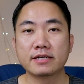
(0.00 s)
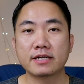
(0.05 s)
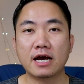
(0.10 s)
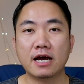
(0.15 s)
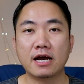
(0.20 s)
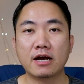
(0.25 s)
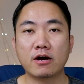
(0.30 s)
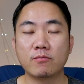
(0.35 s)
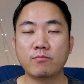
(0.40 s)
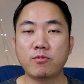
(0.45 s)

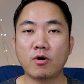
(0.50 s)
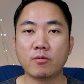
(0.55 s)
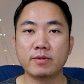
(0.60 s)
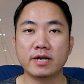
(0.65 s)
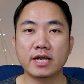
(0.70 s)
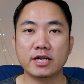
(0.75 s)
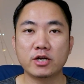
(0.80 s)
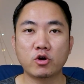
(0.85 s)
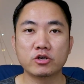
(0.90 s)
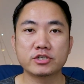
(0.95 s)
ถ้าของผม
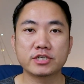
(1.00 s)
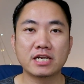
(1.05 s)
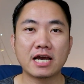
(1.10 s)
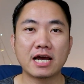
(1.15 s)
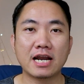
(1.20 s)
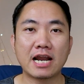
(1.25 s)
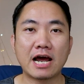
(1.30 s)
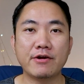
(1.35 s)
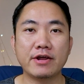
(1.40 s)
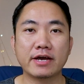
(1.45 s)
เนี่ยโดยเฉ
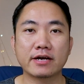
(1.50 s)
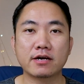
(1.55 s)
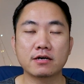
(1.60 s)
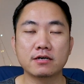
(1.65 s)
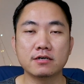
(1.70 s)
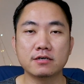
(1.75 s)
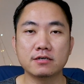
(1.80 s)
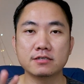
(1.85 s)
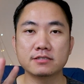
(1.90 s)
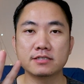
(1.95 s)
ลี่ยแล้วเนี่ย ก็
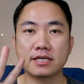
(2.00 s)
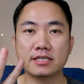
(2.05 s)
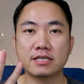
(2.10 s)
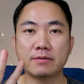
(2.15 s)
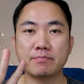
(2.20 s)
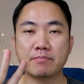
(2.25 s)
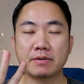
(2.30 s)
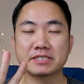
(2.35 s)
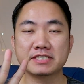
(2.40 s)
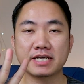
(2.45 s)
คือ
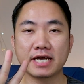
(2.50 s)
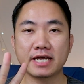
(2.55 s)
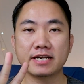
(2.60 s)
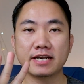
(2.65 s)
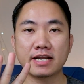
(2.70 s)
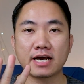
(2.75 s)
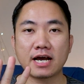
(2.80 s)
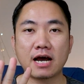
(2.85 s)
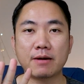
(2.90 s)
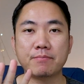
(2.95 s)
40%
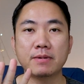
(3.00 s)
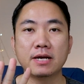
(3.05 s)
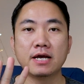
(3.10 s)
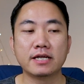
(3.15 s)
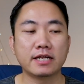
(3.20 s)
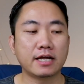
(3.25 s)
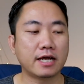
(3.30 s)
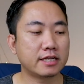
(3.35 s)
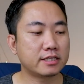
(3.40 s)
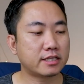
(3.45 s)
นะครับ
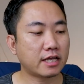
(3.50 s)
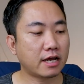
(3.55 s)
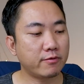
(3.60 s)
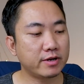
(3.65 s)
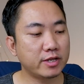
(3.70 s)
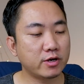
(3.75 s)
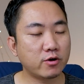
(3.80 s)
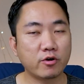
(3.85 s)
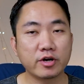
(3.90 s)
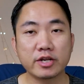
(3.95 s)
แต่
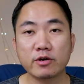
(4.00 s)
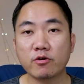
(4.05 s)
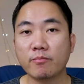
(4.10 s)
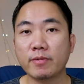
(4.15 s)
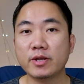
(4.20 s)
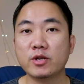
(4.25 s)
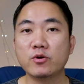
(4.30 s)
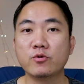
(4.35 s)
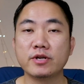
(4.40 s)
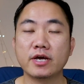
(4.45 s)
วิดีโอที่ผม
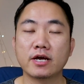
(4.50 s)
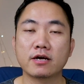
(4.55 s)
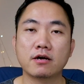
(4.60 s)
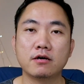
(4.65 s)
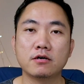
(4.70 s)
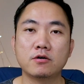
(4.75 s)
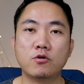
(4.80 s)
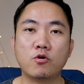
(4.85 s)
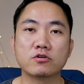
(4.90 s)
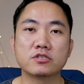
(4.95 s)
ไม่ดูเนี่ย ก็